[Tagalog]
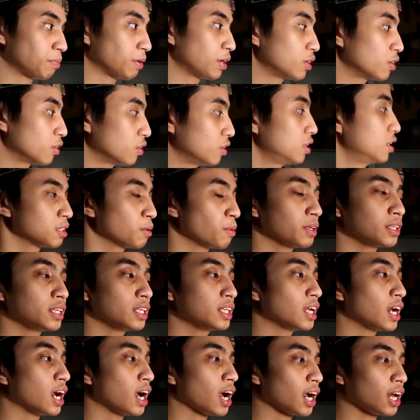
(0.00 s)
Pero sa mga
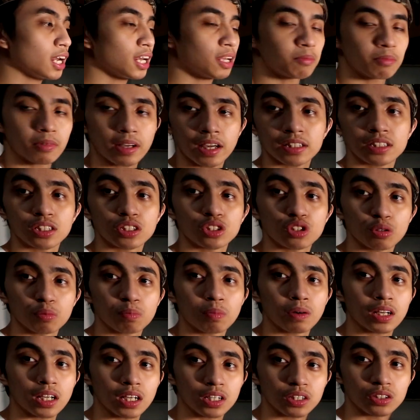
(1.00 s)
di nakakalam guys, ito
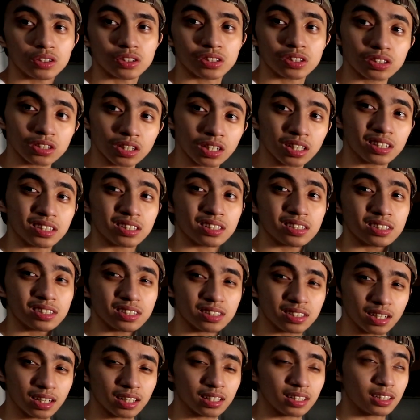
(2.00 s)
pala yung start
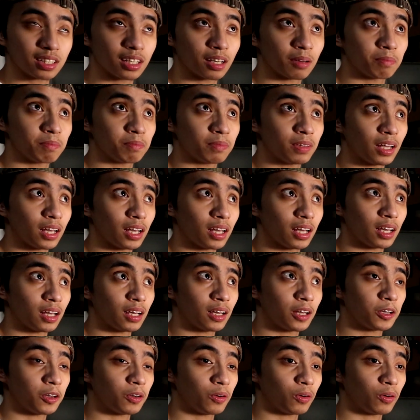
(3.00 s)
startup na